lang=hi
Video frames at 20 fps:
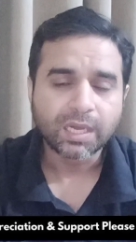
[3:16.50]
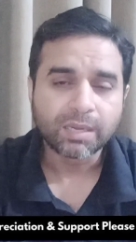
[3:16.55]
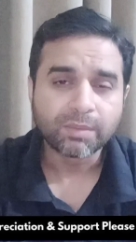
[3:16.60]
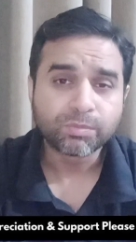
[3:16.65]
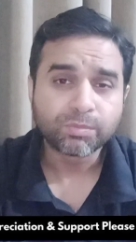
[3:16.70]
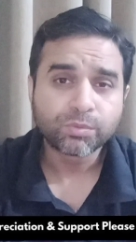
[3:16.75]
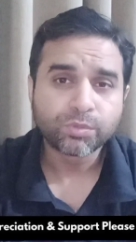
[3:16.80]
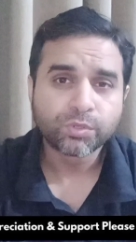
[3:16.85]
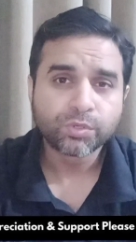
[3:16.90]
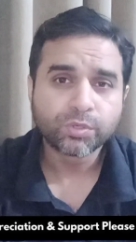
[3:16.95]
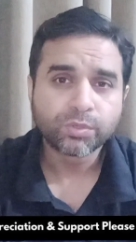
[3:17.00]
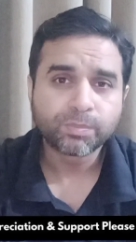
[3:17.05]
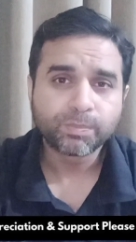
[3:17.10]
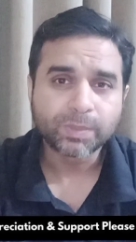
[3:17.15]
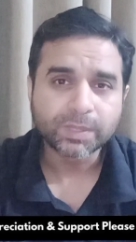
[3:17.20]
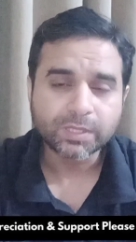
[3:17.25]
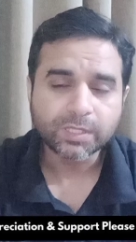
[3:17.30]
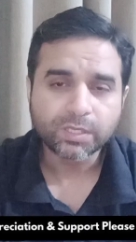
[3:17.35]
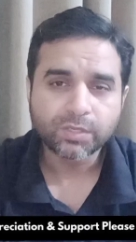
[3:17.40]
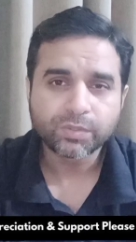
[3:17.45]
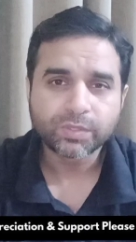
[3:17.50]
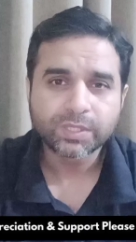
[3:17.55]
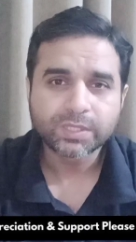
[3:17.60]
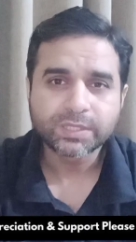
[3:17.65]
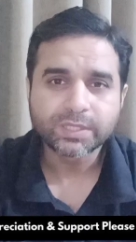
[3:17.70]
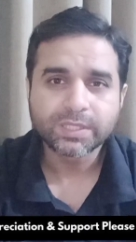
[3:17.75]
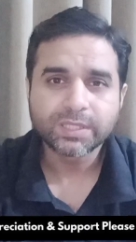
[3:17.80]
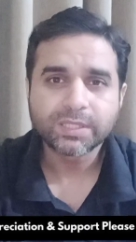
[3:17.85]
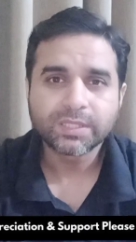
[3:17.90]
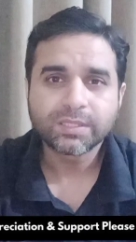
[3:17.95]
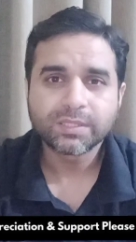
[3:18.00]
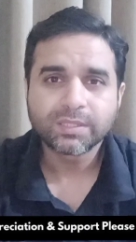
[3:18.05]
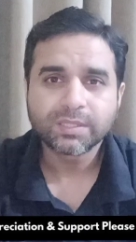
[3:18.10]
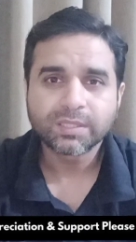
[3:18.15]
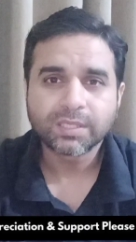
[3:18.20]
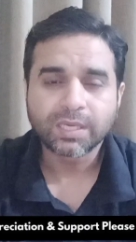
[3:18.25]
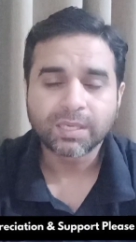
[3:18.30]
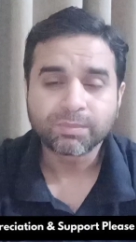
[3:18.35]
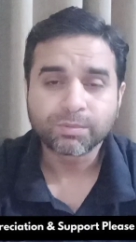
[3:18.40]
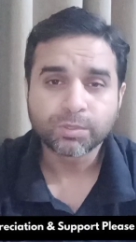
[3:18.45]
आपको पता होना चाहिए
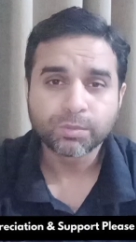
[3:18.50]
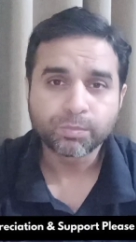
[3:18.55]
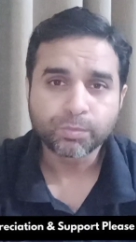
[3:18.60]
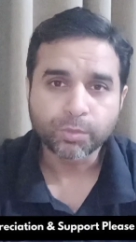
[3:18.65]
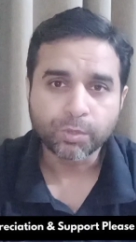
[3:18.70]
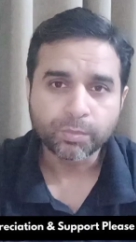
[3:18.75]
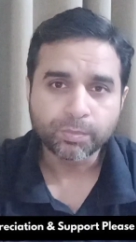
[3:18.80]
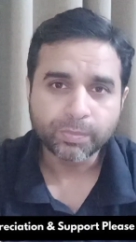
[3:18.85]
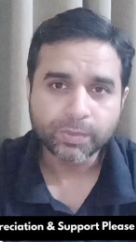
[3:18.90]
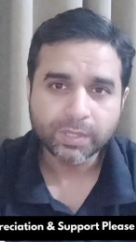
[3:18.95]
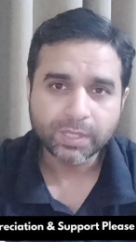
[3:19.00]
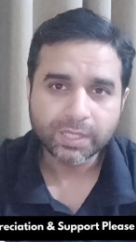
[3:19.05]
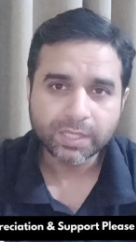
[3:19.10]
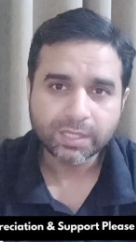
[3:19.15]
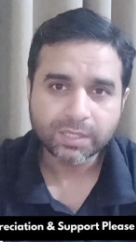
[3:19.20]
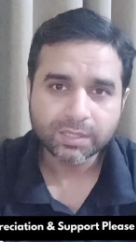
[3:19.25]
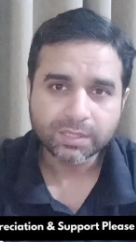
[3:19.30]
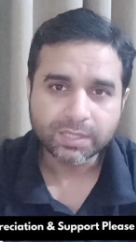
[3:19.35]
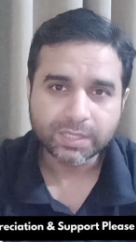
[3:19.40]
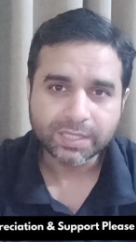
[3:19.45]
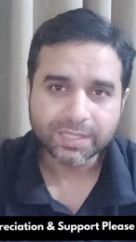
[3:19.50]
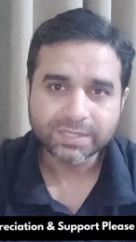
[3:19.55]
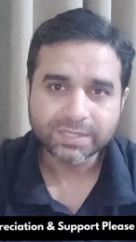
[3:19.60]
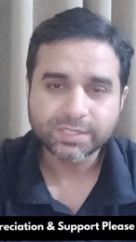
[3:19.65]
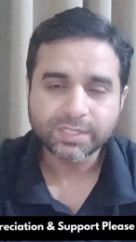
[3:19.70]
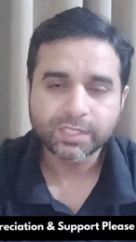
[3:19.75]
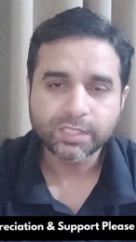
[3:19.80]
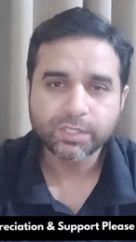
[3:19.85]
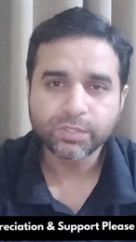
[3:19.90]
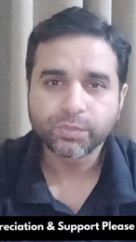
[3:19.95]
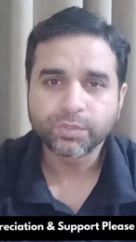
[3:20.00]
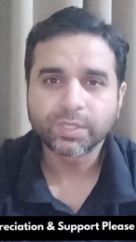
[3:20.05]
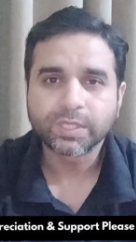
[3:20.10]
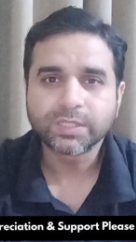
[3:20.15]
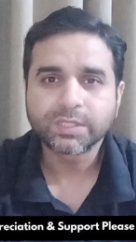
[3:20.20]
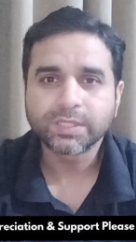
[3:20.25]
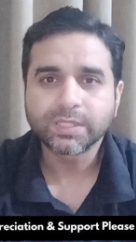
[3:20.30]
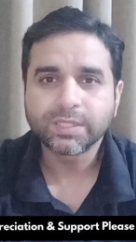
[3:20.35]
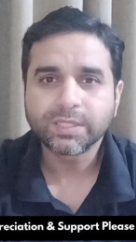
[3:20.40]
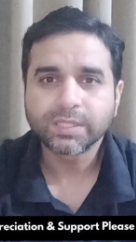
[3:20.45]
आपको प्रॉपर एक केस स्टडी होना
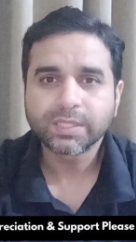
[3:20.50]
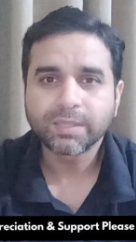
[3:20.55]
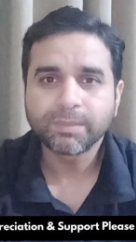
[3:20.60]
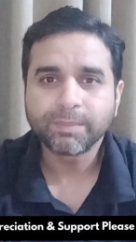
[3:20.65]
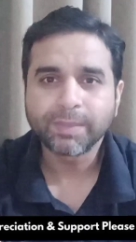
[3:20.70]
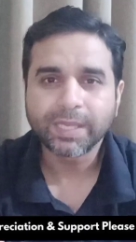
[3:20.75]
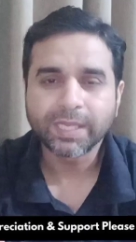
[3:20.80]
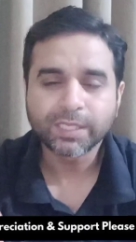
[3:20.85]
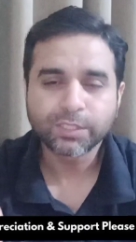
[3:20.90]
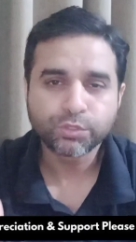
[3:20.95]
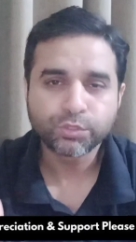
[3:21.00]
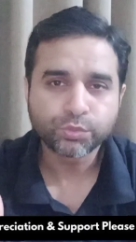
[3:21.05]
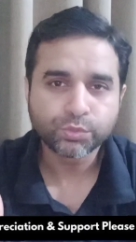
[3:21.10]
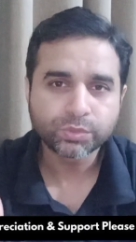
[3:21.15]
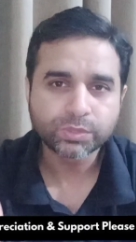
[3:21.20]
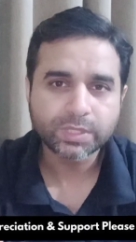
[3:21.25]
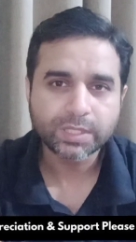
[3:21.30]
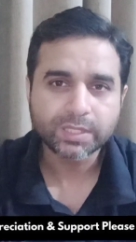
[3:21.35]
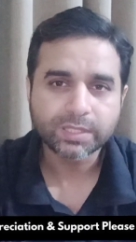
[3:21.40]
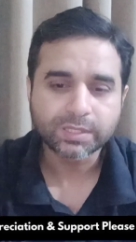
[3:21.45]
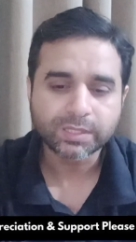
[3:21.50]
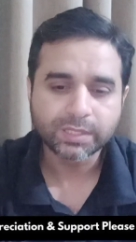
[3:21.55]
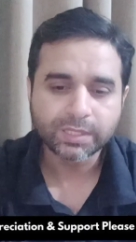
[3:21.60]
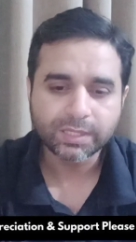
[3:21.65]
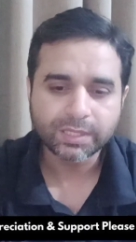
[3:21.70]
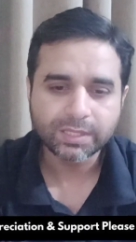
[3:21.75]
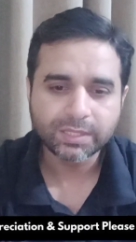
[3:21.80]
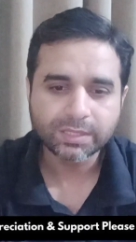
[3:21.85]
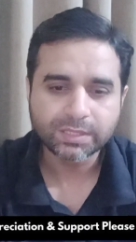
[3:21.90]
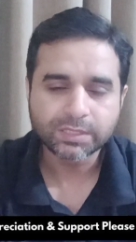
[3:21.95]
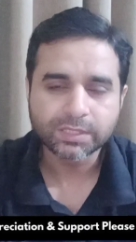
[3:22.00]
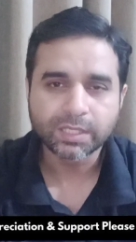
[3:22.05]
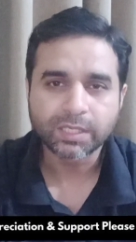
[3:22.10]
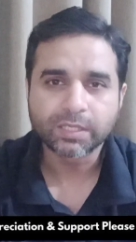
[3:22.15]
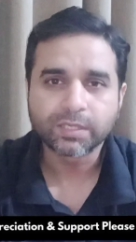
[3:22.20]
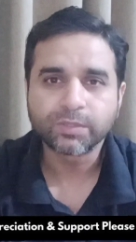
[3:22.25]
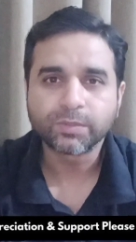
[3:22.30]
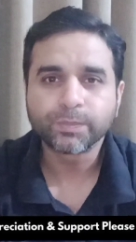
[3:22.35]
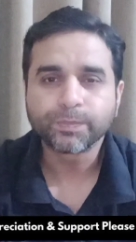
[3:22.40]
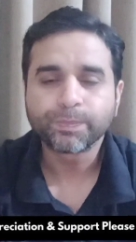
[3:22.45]
चाहिए कि मैं एक चूज़ा रखने के लिए जा
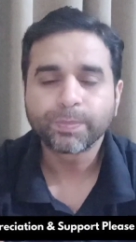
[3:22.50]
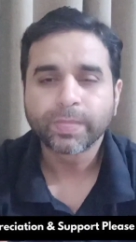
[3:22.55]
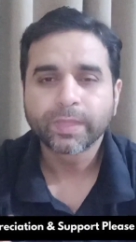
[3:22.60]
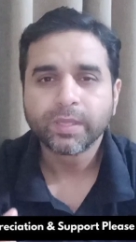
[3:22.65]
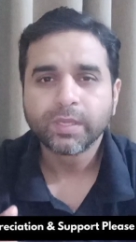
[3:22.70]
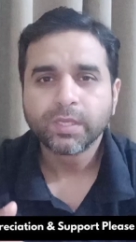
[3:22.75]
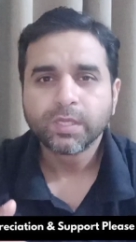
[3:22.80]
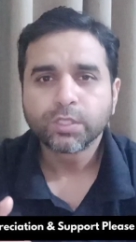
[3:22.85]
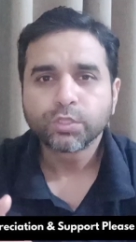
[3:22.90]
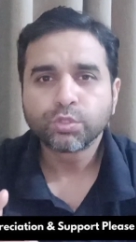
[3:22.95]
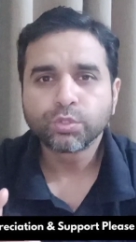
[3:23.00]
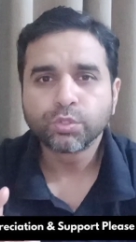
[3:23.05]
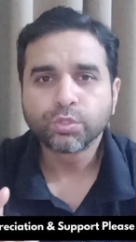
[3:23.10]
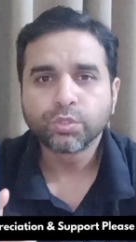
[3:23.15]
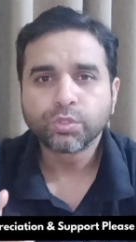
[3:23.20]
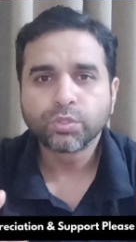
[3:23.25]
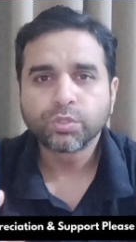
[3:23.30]
रहा हूँ तो